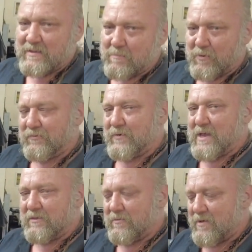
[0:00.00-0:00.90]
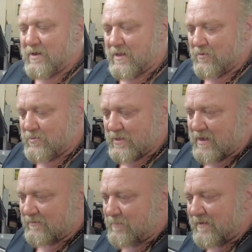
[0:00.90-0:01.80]
depois o Neto, na hora que eu tirar
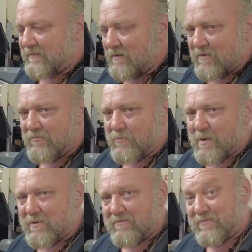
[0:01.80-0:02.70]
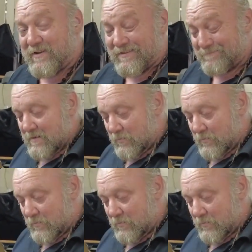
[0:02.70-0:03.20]
as peças, ele vai filmar para falar,